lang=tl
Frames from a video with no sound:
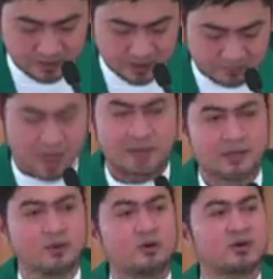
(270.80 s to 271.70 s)

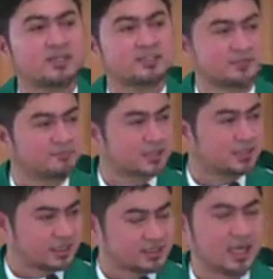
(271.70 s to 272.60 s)
Mahabang oras ng
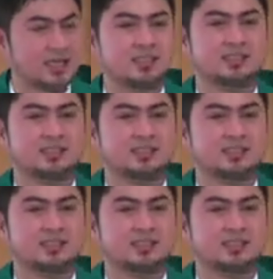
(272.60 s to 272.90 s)
pagdarasal.